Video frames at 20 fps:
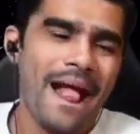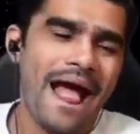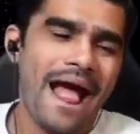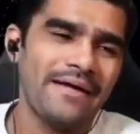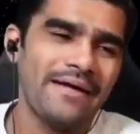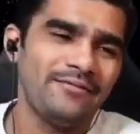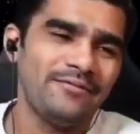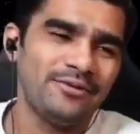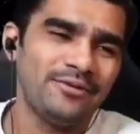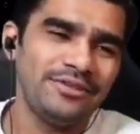
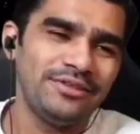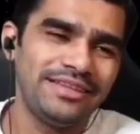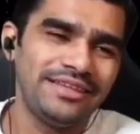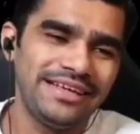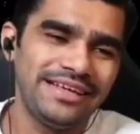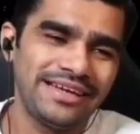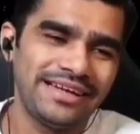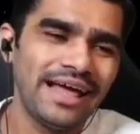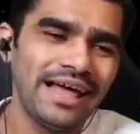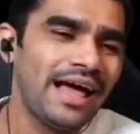आईफोन
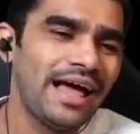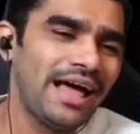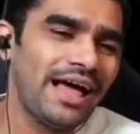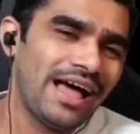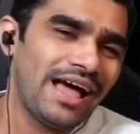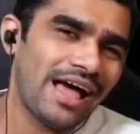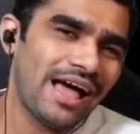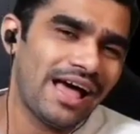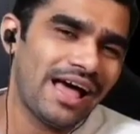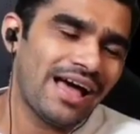
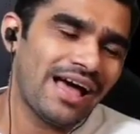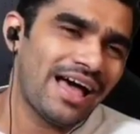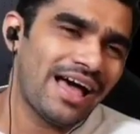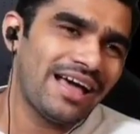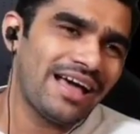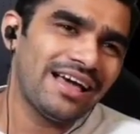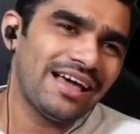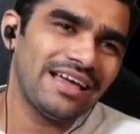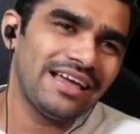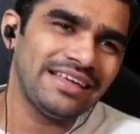
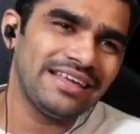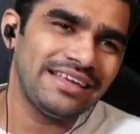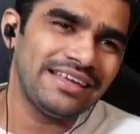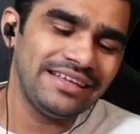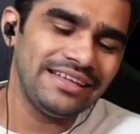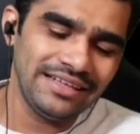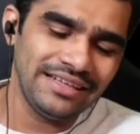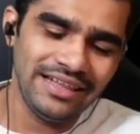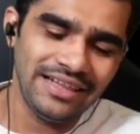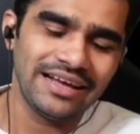तेरह ही
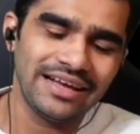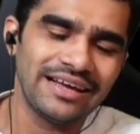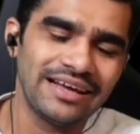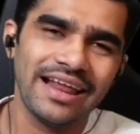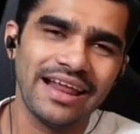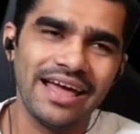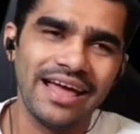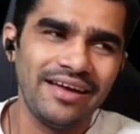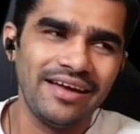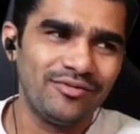लग
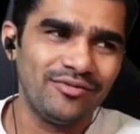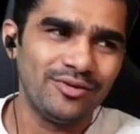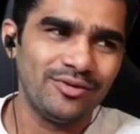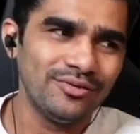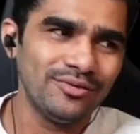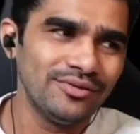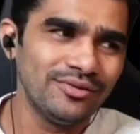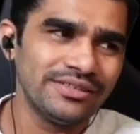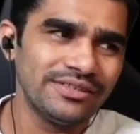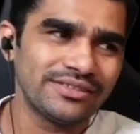रहा है वो
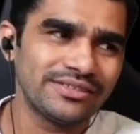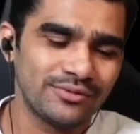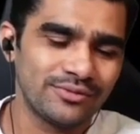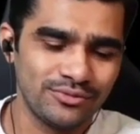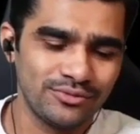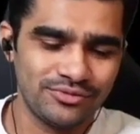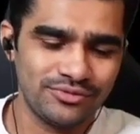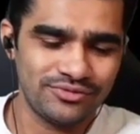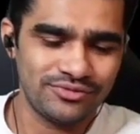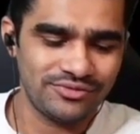ऐसा
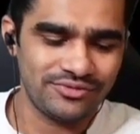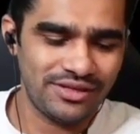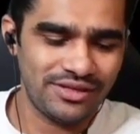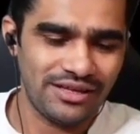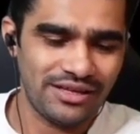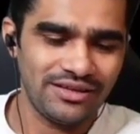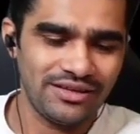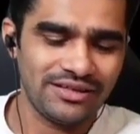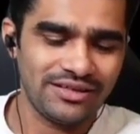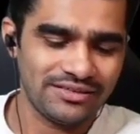कुछ
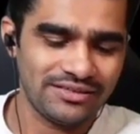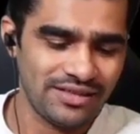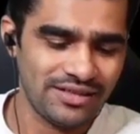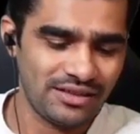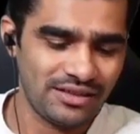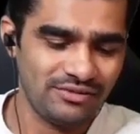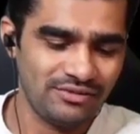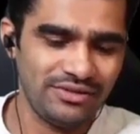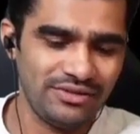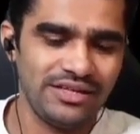अलग सा
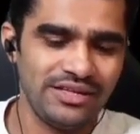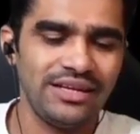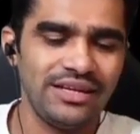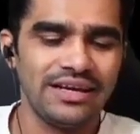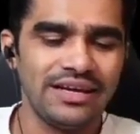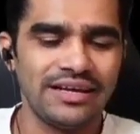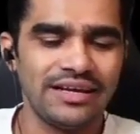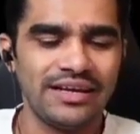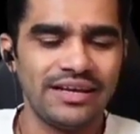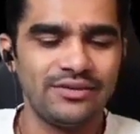तो नहीं
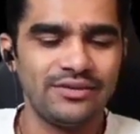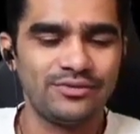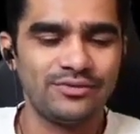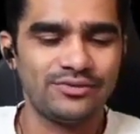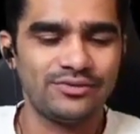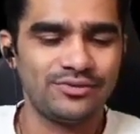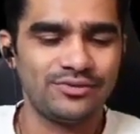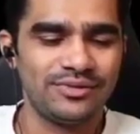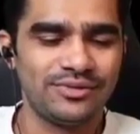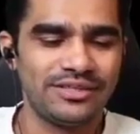लग रहा है
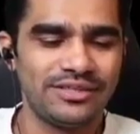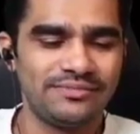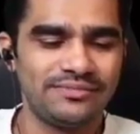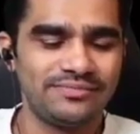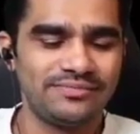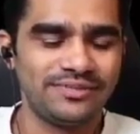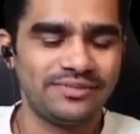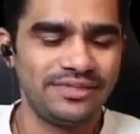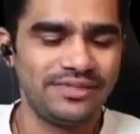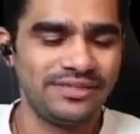दोस्तों मतलब
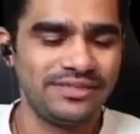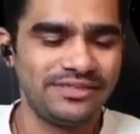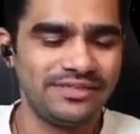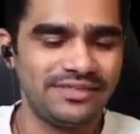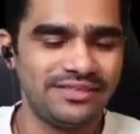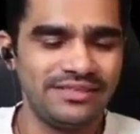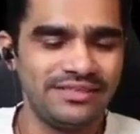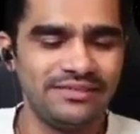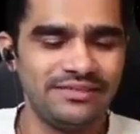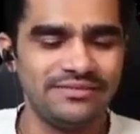
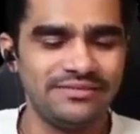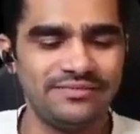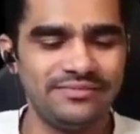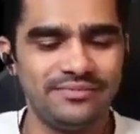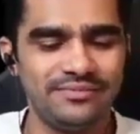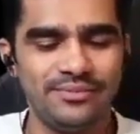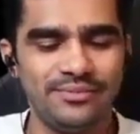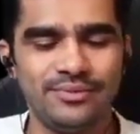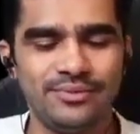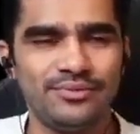सीरियसली
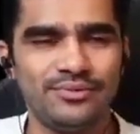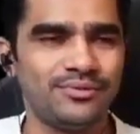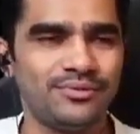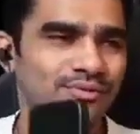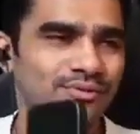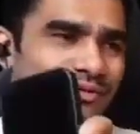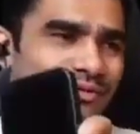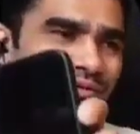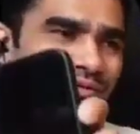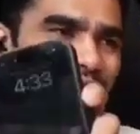बोलूँ तो